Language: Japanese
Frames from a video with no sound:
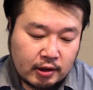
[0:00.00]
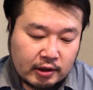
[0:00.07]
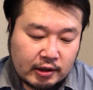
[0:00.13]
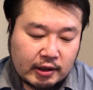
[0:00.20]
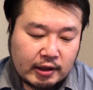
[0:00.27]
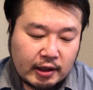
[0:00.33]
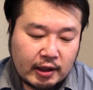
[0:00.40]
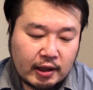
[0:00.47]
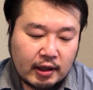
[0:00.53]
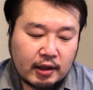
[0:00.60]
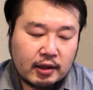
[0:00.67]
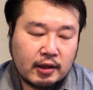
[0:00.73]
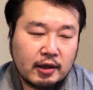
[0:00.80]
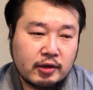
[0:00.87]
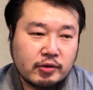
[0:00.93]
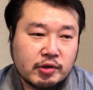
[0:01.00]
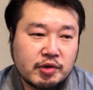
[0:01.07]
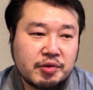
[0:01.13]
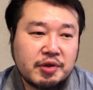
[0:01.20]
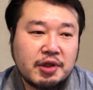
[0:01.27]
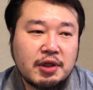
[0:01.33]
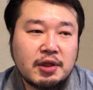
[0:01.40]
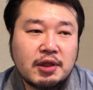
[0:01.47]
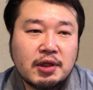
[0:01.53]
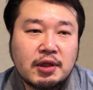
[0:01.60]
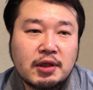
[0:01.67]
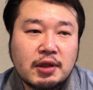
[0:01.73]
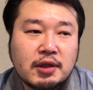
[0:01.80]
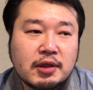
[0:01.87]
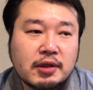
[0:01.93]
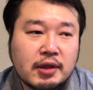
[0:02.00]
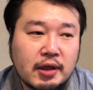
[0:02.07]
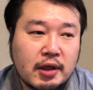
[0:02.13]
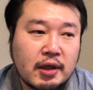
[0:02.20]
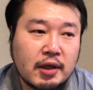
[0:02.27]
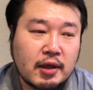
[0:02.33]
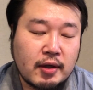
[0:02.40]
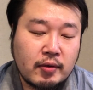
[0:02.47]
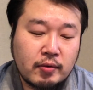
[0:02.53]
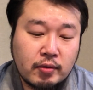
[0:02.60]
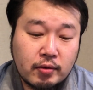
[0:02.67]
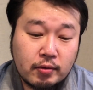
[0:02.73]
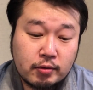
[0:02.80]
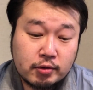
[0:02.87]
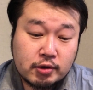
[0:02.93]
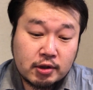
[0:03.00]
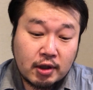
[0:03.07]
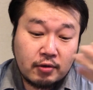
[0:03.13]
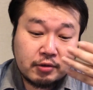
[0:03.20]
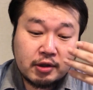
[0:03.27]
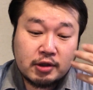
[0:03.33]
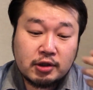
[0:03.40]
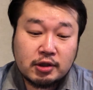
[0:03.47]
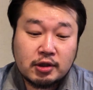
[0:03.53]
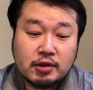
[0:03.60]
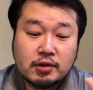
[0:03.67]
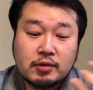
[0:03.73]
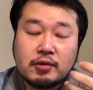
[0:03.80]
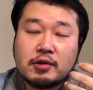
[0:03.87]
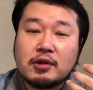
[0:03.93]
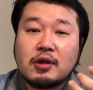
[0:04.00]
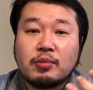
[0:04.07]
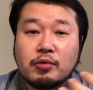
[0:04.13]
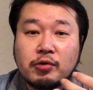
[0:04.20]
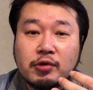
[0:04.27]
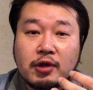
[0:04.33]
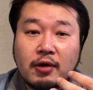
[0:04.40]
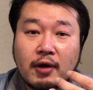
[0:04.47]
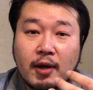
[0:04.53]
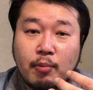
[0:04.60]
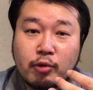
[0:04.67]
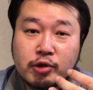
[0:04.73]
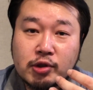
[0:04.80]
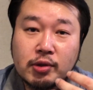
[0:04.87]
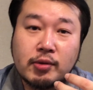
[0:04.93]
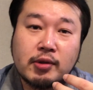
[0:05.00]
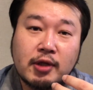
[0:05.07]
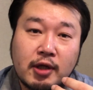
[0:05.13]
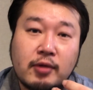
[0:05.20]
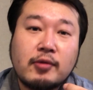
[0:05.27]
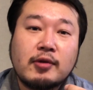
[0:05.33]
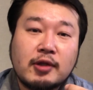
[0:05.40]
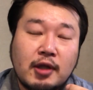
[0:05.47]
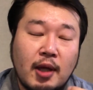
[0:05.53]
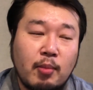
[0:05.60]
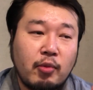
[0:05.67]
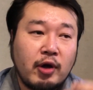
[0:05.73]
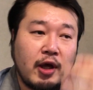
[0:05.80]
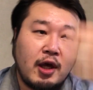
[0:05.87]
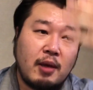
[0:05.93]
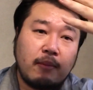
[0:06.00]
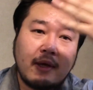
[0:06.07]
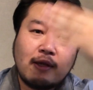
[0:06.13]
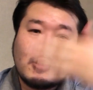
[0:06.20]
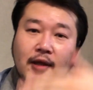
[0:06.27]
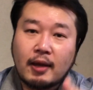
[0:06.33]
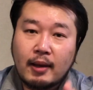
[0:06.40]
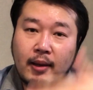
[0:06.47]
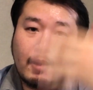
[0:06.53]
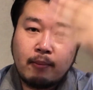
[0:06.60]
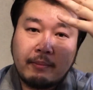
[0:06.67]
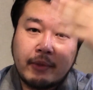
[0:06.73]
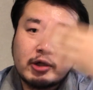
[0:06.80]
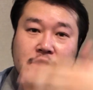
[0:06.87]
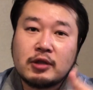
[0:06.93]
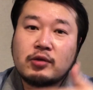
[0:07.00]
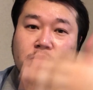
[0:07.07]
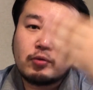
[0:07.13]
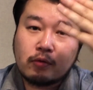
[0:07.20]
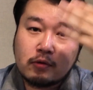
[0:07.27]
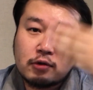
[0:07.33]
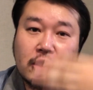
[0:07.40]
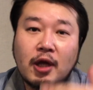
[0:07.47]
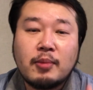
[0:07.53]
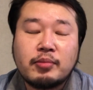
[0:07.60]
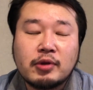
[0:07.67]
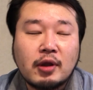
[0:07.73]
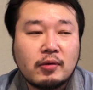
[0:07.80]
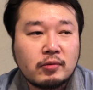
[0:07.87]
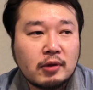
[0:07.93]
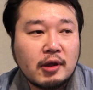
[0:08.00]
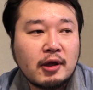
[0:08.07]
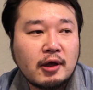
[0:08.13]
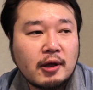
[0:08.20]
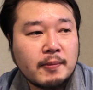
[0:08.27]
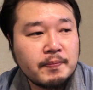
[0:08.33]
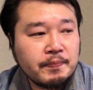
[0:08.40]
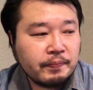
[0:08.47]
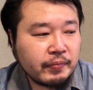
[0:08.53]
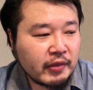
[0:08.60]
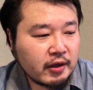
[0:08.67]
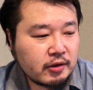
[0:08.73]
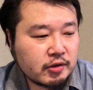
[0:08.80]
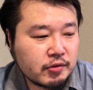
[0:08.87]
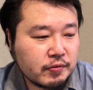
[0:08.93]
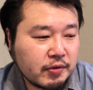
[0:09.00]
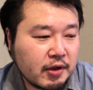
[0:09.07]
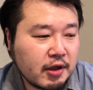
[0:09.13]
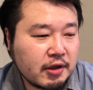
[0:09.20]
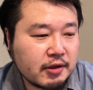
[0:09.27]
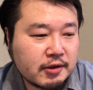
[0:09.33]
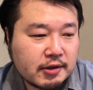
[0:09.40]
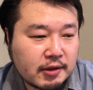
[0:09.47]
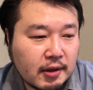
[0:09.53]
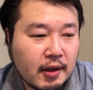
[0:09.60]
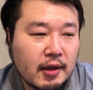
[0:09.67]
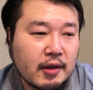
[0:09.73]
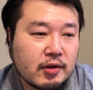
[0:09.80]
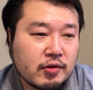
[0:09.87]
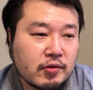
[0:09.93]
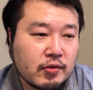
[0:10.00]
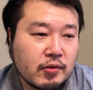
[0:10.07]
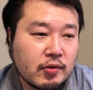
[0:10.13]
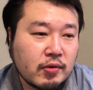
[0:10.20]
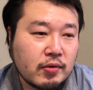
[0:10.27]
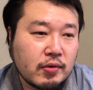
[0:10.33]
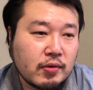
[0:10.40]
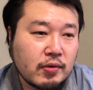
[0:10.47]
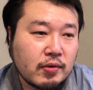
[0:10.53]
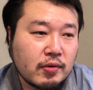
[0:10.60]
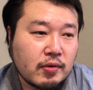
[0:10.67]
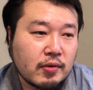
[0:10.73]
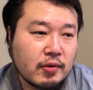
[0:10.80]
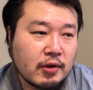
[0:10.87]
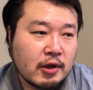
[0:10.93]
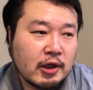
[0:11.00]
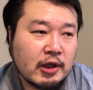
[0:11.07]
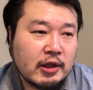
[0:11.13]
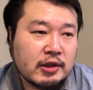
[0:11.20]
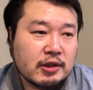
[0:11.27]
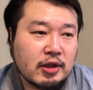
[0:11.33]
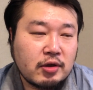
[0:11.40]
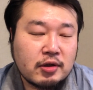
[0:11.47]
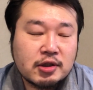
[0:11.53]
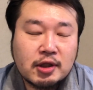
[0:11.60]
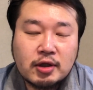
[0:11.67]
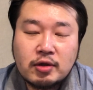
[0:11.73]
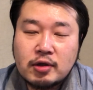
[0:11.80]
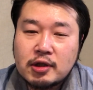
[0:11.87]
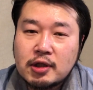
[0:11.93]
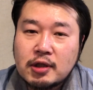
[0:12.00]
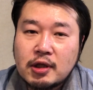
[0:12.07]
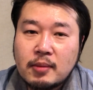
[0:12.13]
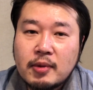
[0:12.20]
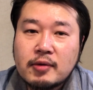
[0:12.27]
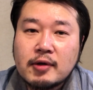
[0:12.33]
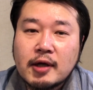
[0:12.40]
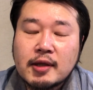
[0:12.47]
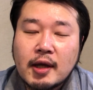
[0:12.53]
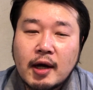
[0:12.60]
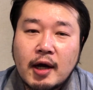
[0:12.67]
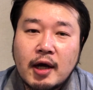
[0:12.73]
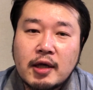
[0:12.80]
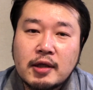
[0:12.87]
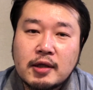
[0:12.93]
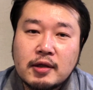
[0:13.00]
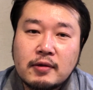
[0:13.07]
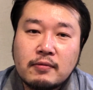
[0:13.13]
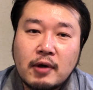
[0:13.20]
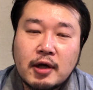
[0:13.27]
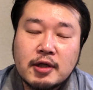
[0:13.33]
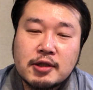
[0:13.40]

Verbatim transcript: ただあの 3D でこうこっち側を認識するっていうものではもちろんなくってもう平面でパシャッと取るタイプなのでそんなにですねそのセキュリティレベルが高いわ